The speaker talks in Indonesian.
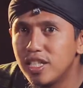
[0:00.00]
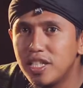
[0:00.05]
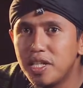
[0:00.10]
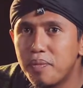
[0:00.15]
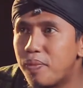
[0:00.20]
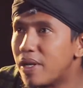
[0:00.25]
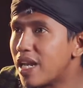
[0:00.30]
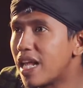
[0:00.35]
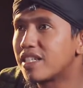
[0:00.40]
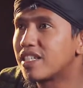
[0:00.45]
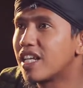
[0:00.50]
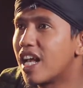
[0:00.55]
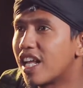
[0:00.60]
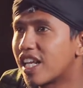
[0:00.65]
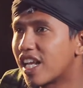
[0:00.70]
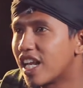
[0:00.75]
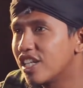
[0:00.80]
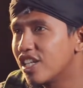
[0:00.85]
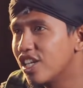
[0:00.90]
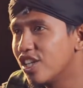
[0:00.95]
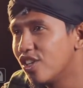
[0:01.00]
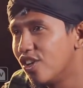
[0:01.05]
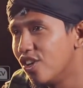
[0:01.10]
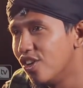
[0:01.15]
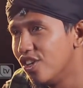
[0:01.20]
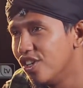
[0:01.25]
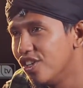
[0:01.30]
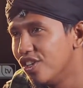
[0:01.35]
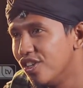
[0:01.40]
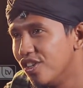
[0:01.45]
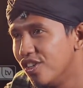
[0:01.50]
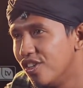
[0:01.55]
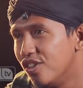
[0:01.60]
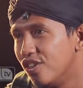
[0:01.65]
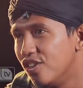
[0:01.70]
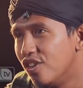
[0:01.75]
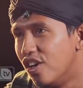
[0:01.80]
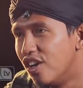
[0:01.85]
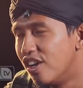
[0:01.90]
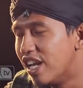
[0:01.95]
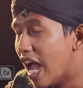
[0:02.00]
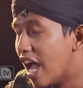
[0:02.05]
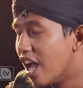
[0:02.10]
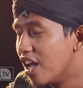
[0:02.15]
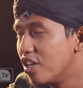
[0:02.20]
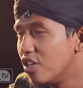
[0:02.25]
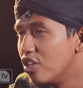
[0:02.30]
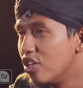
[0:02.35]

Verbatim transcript: ya, penasaran gitu loh. Lah,